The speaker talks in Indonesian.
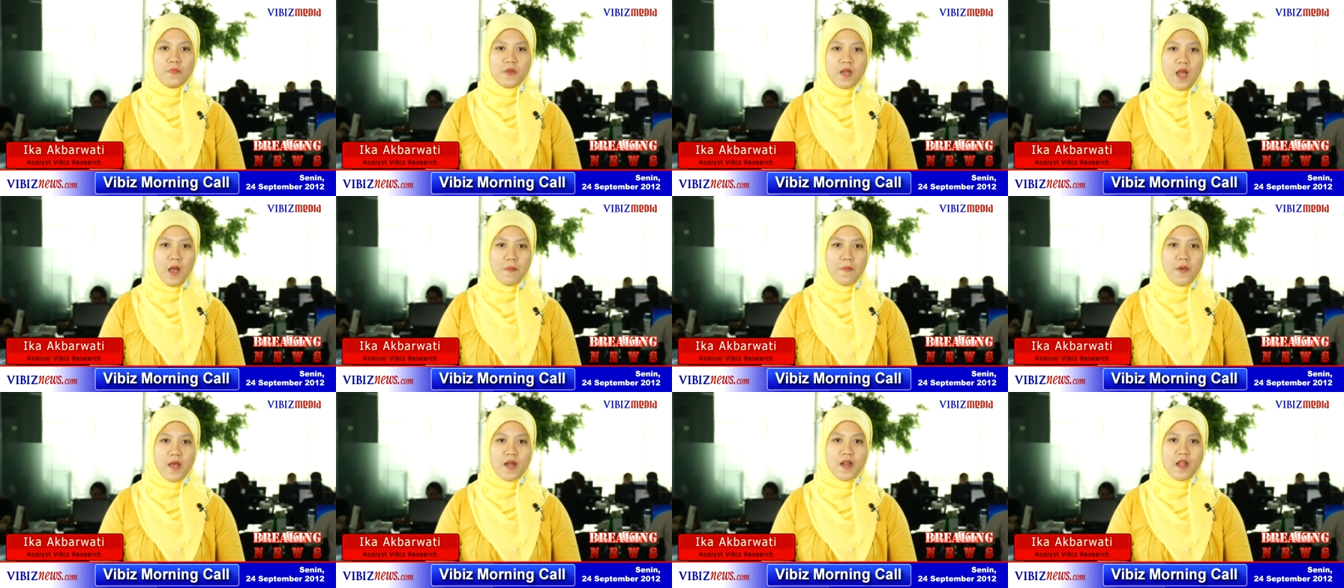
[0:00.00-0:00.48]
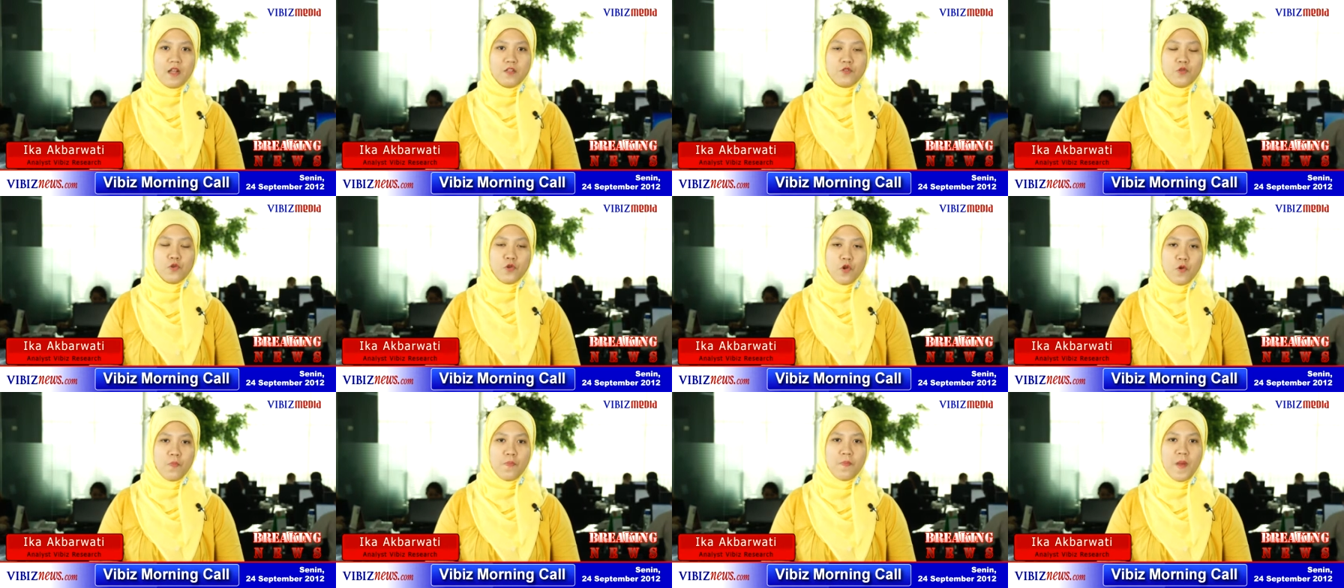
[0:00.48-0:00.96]
kabar yang
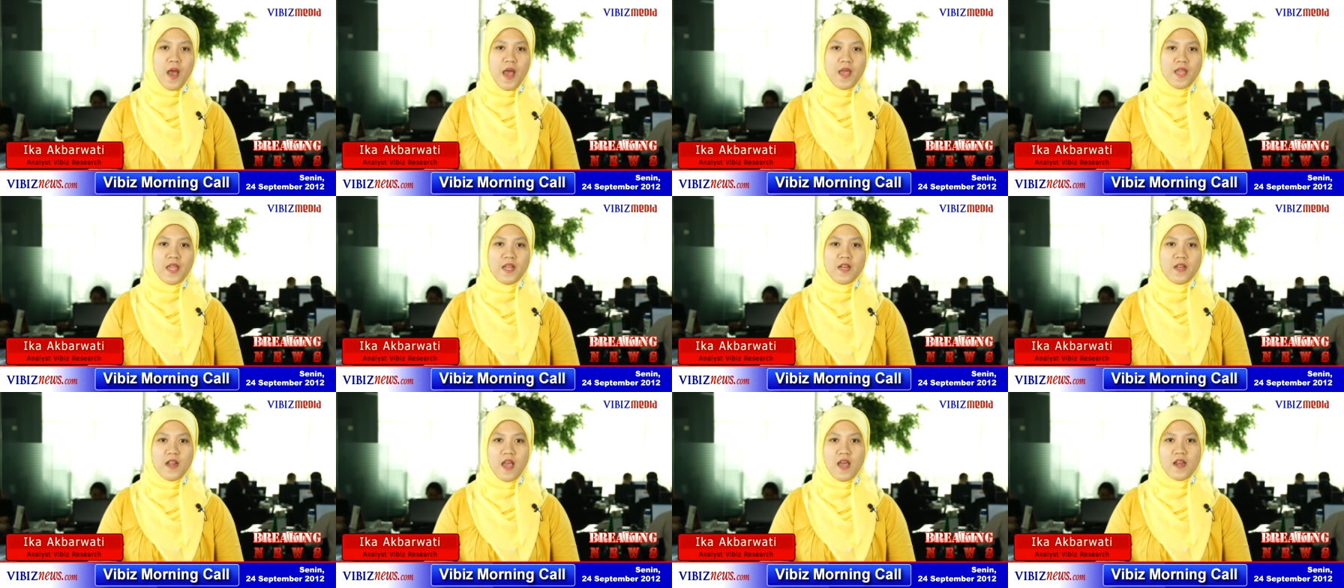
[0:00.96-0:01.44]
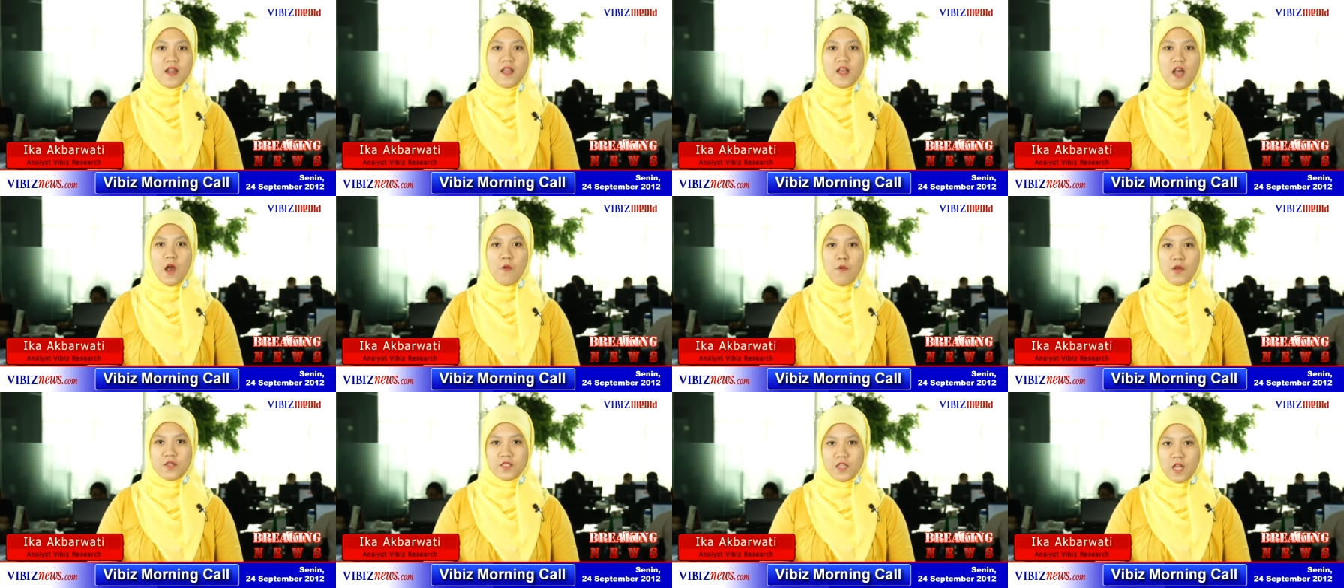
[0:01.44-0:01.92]
cukup baik dari
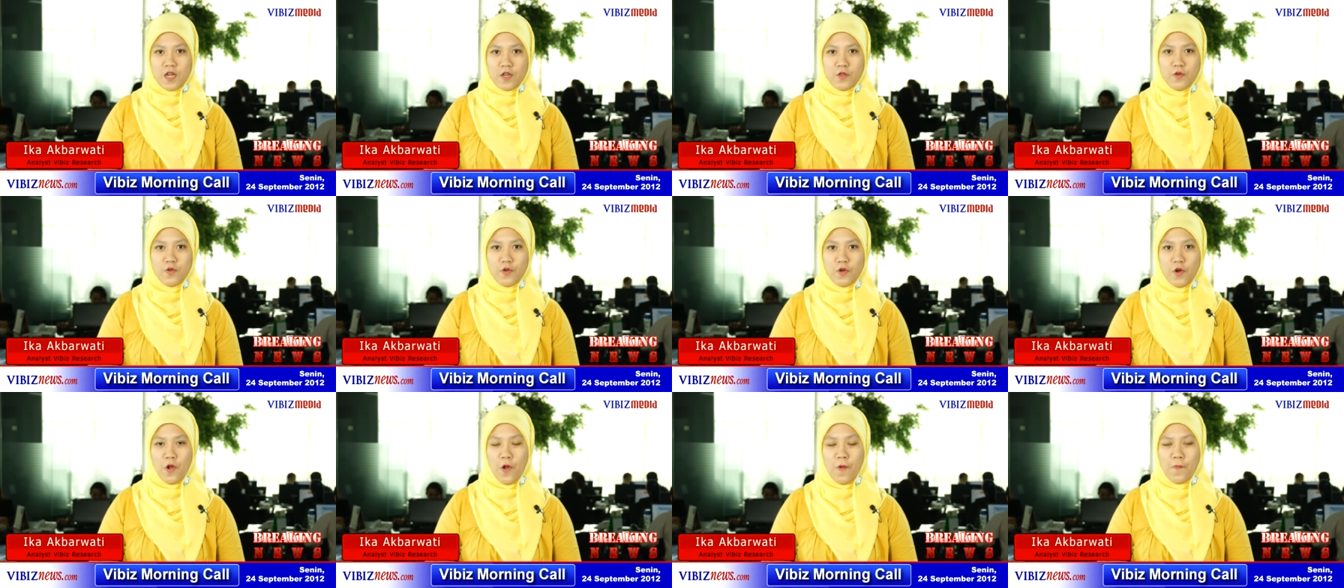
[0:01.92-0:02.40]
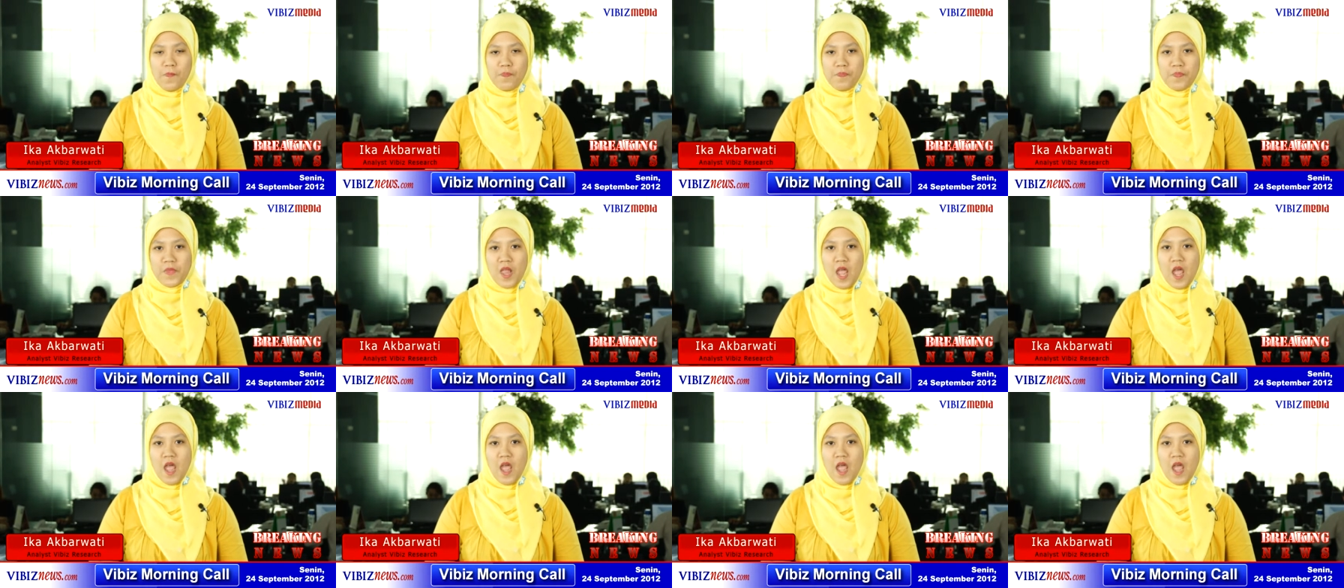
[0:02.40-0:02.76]
kawasan euro.